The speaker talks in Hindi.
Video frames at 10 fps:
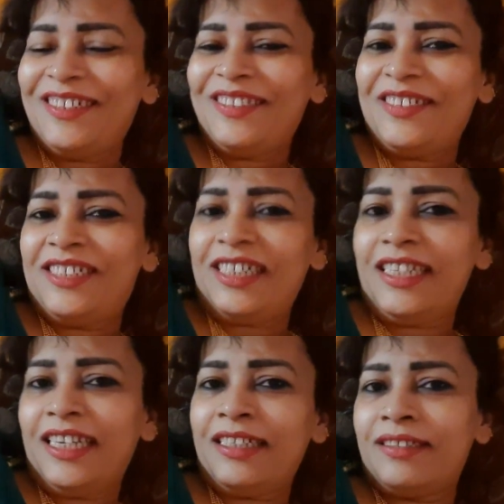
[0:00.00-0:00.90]
तो
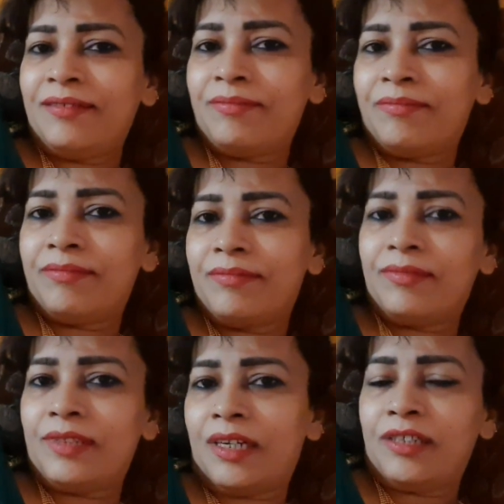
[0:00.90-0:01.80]
चलिए
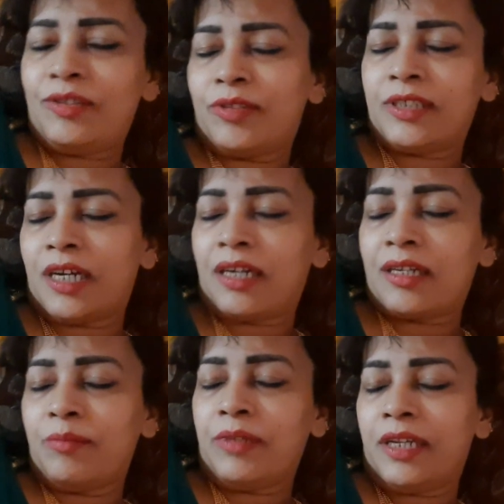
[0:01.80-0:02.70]
आज थोड़ा सा
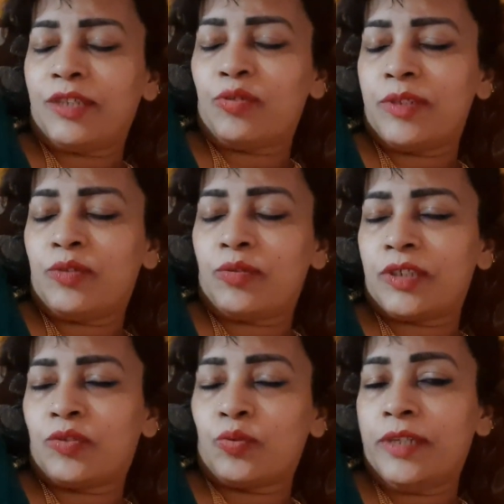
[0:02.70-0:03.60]
आराम मिला है तो मैं थोड़ा
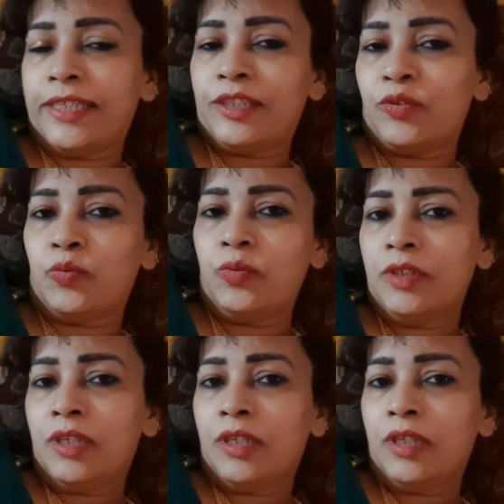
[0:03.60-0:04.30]
सो लेती हूँ